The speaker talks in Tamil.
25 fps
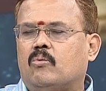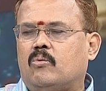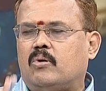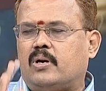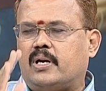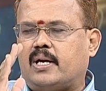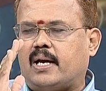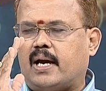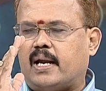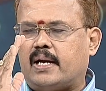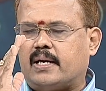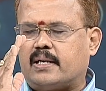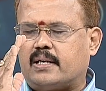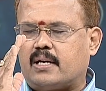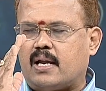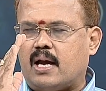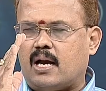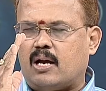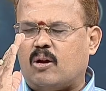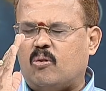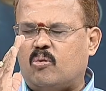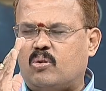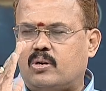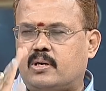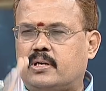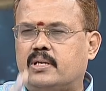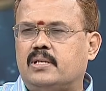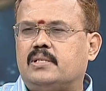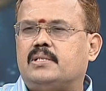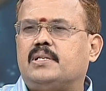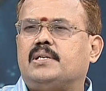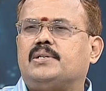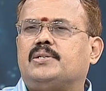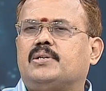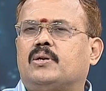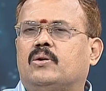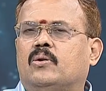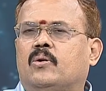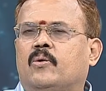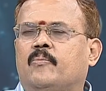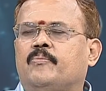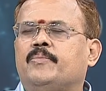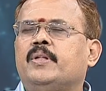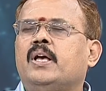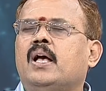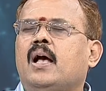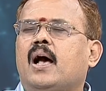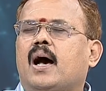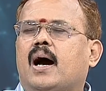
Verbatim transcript: ஒரு கரெக்டாக ஒரு டிசிஷனும்